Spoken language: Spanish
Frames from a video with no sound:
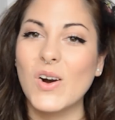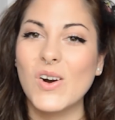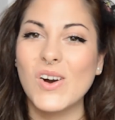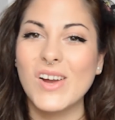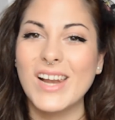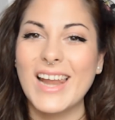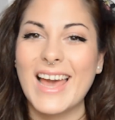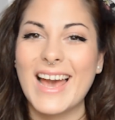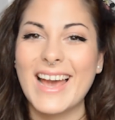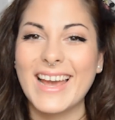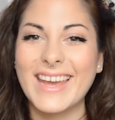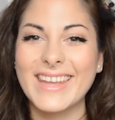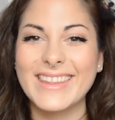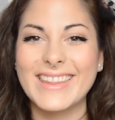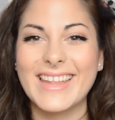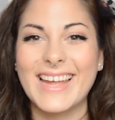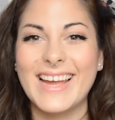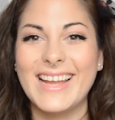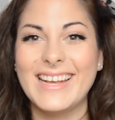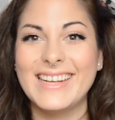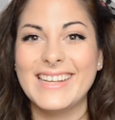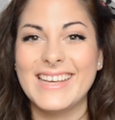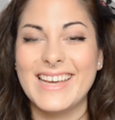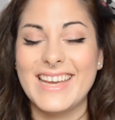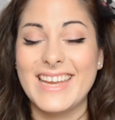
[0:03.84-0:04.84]
Hola, ¿qué
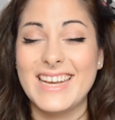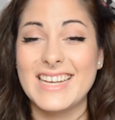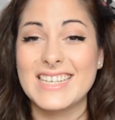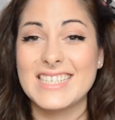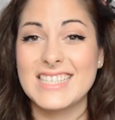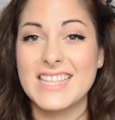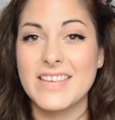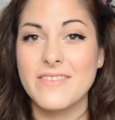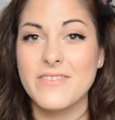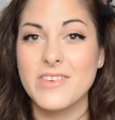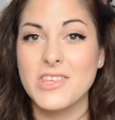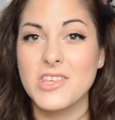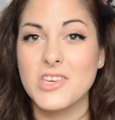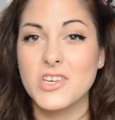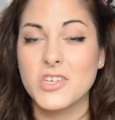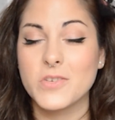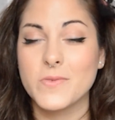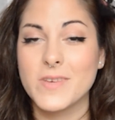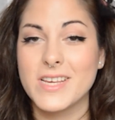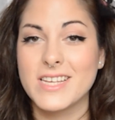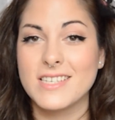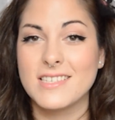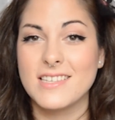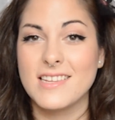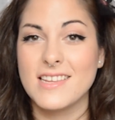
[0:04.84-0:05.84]
tal? En este vídeo os
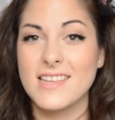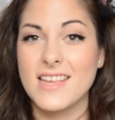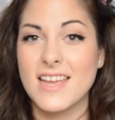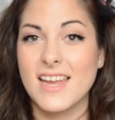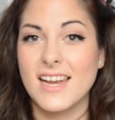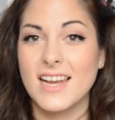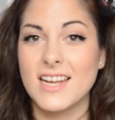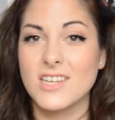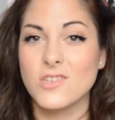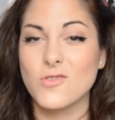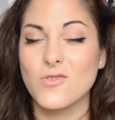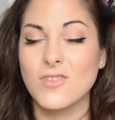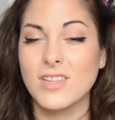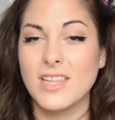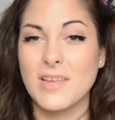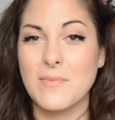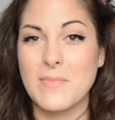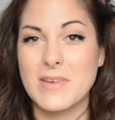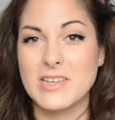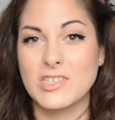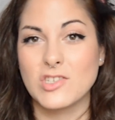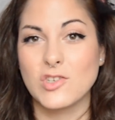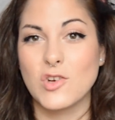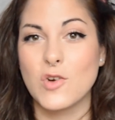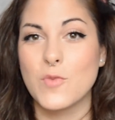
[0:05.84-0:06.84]
voy a enseñar las
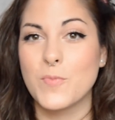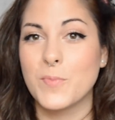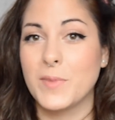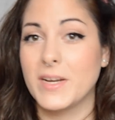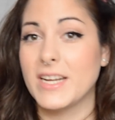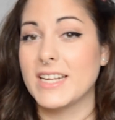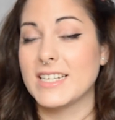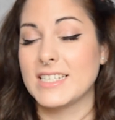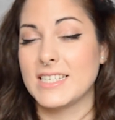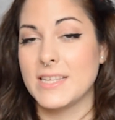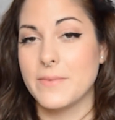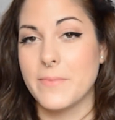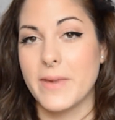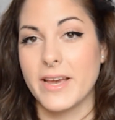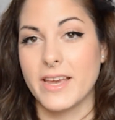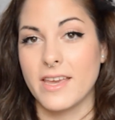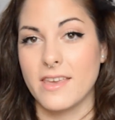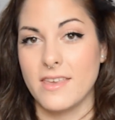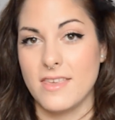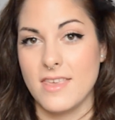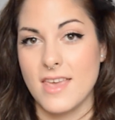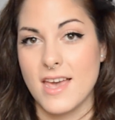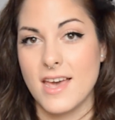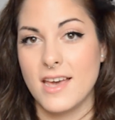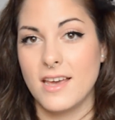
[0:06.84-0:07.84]
últimas compras de
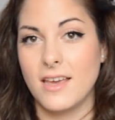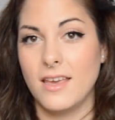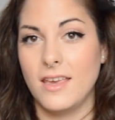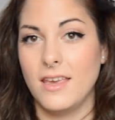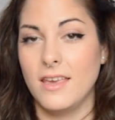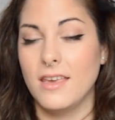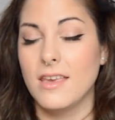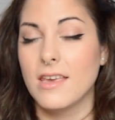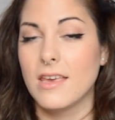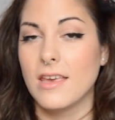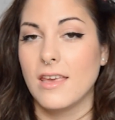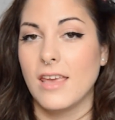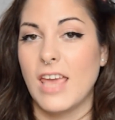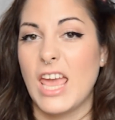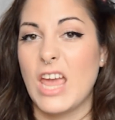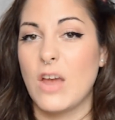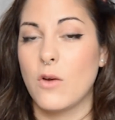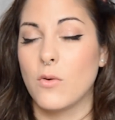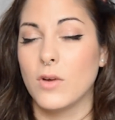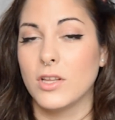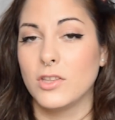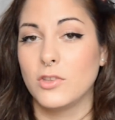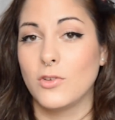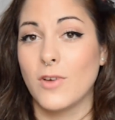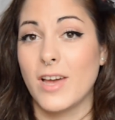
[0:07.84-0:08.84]
maquillaje en
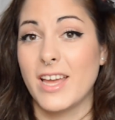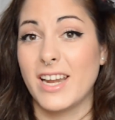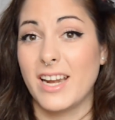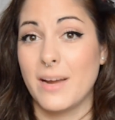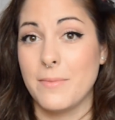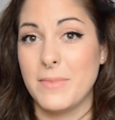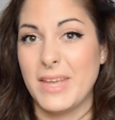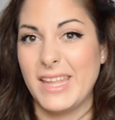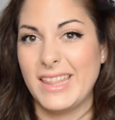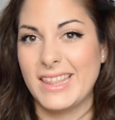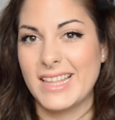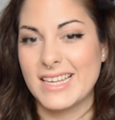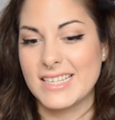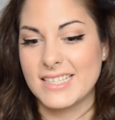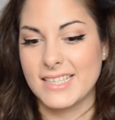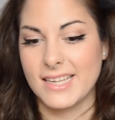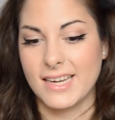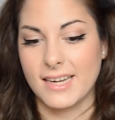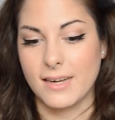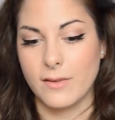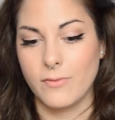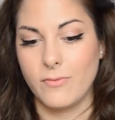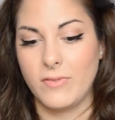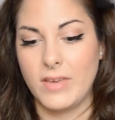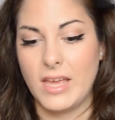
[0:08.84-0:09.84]
cuanto a herramientas se
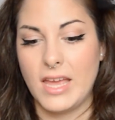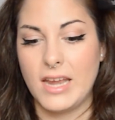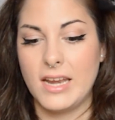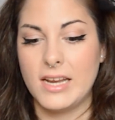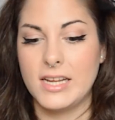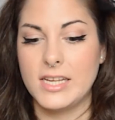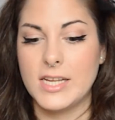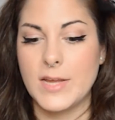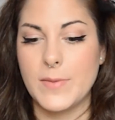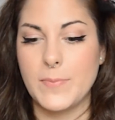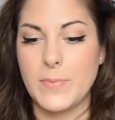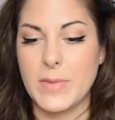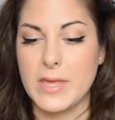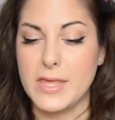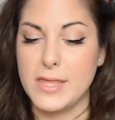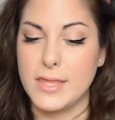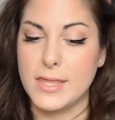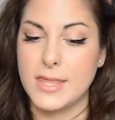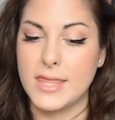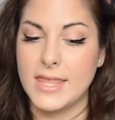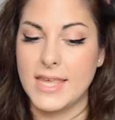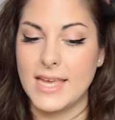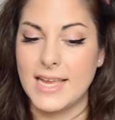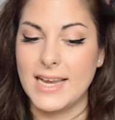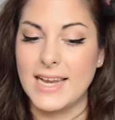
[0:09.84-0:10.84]
refiere,
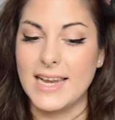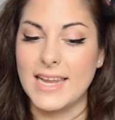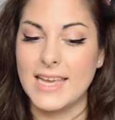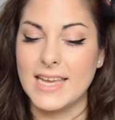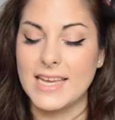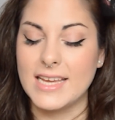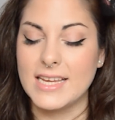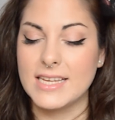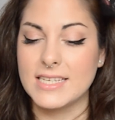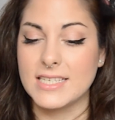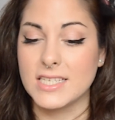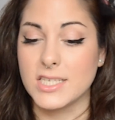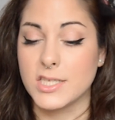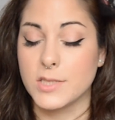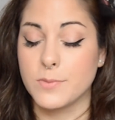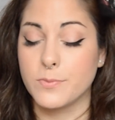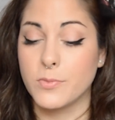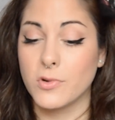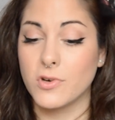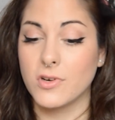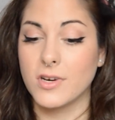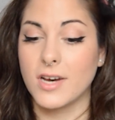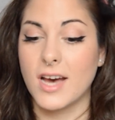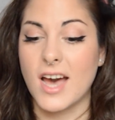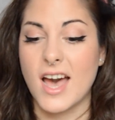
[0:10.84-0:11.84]
pinceles,
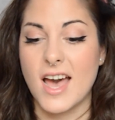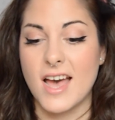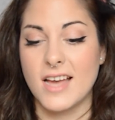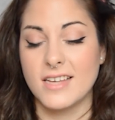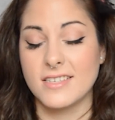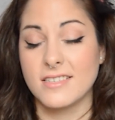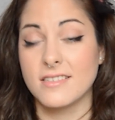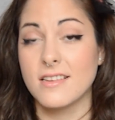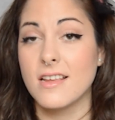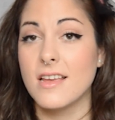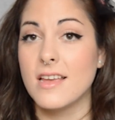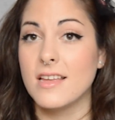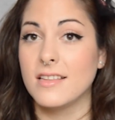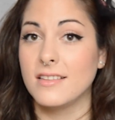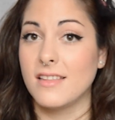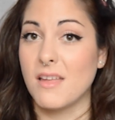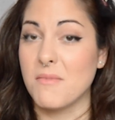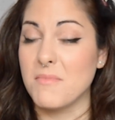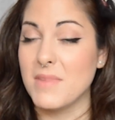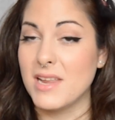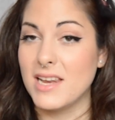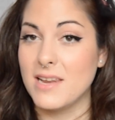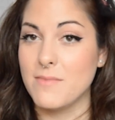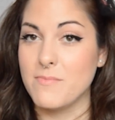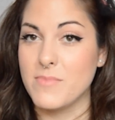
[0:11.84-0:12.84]
esponjas,
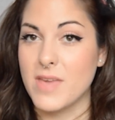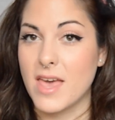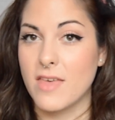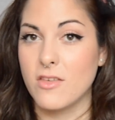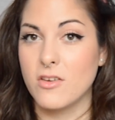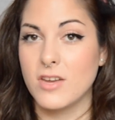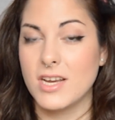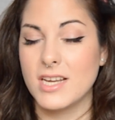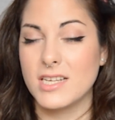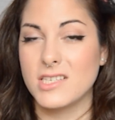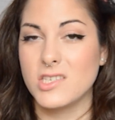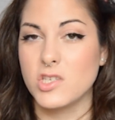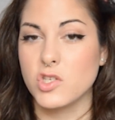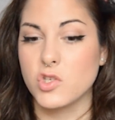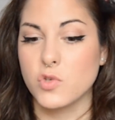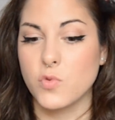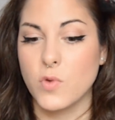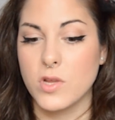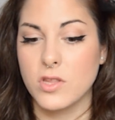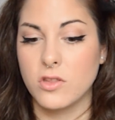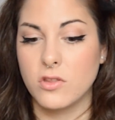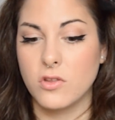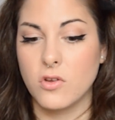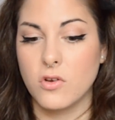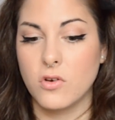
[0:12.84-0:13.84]
también limpiadores y os
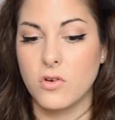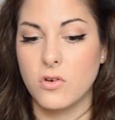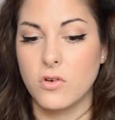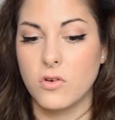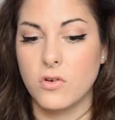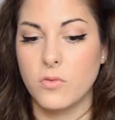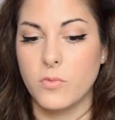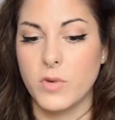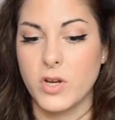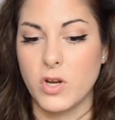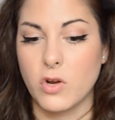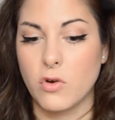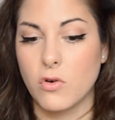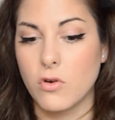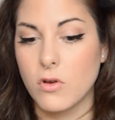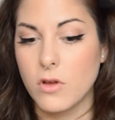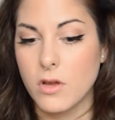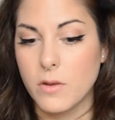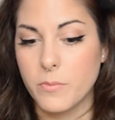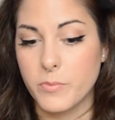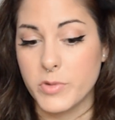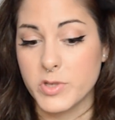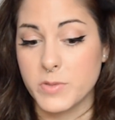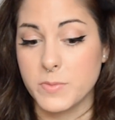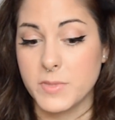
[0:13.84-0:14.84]
cuento, bueno,
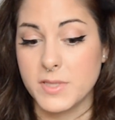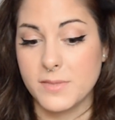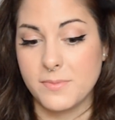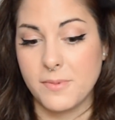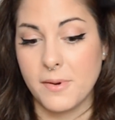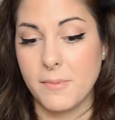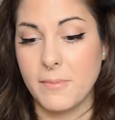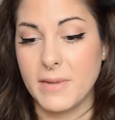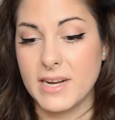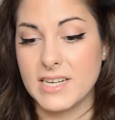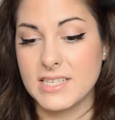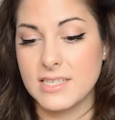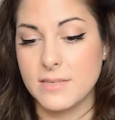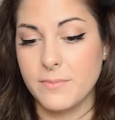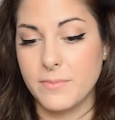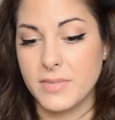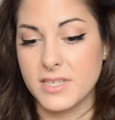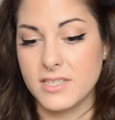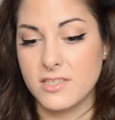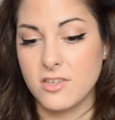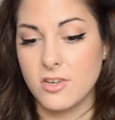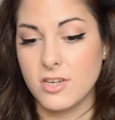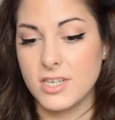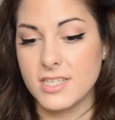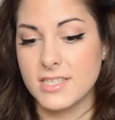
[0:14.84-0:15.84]
pues mis primeras
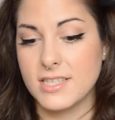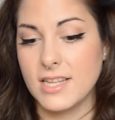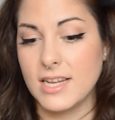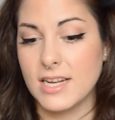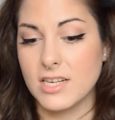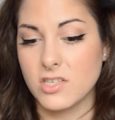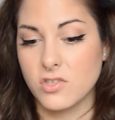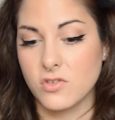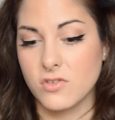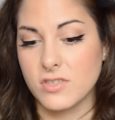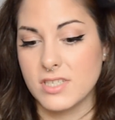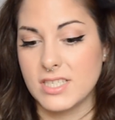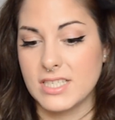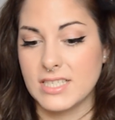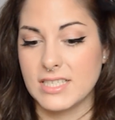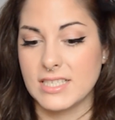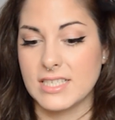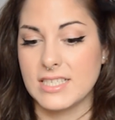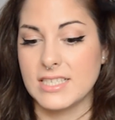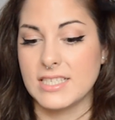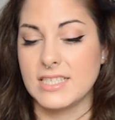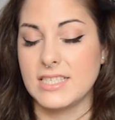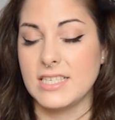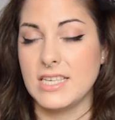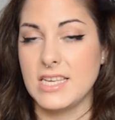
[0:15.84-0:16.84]
impresiones de las cosas
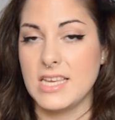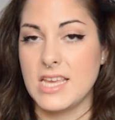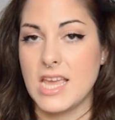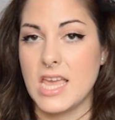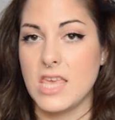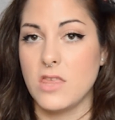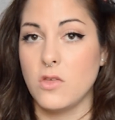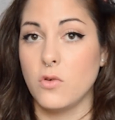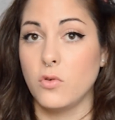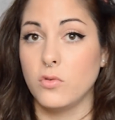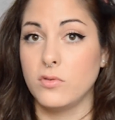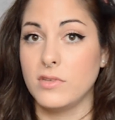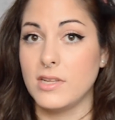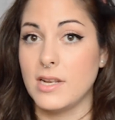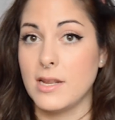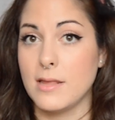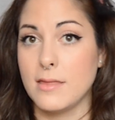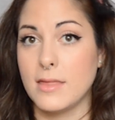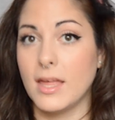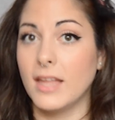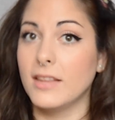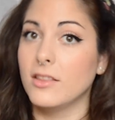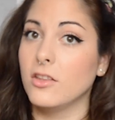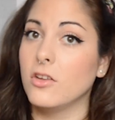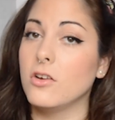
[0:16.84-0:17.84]
que sí he ido
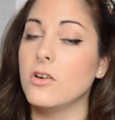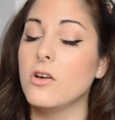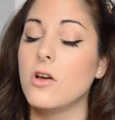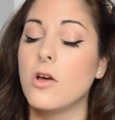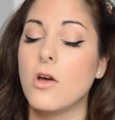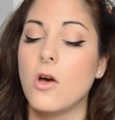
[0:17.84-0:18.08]
utilizando